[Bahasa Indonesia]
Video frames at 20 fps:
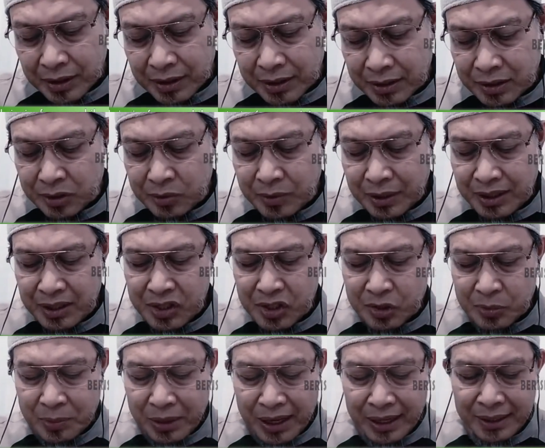kecuali
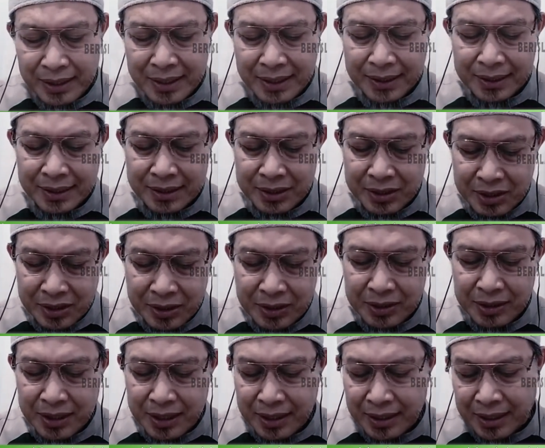sebahagian
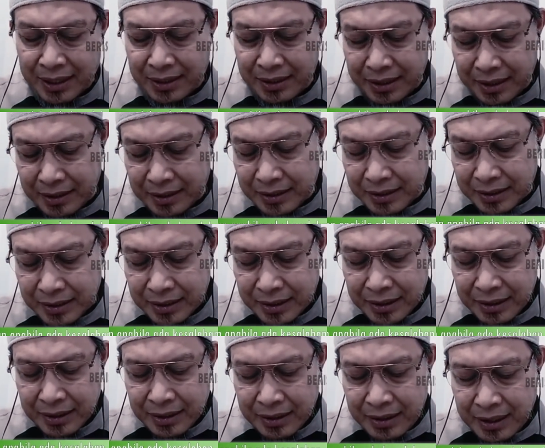kecil dari kalian,
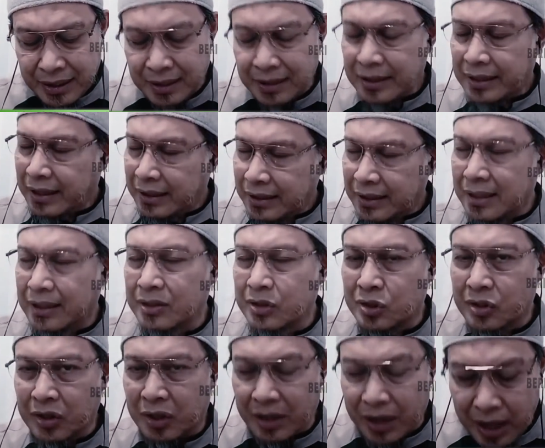dan kalian
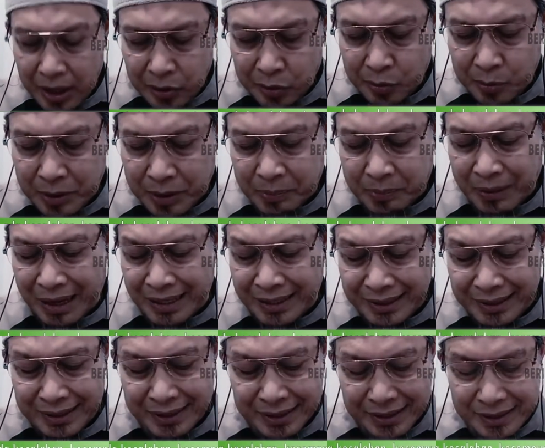selalu
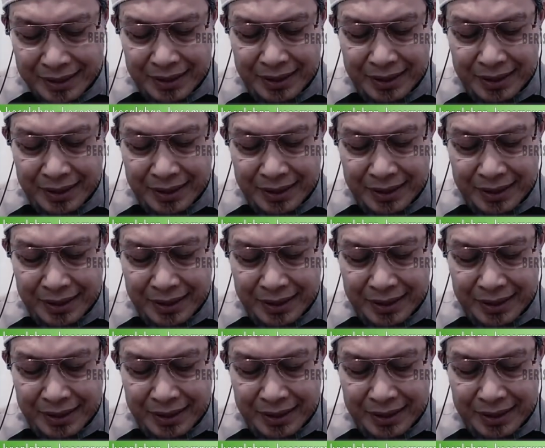berpaling.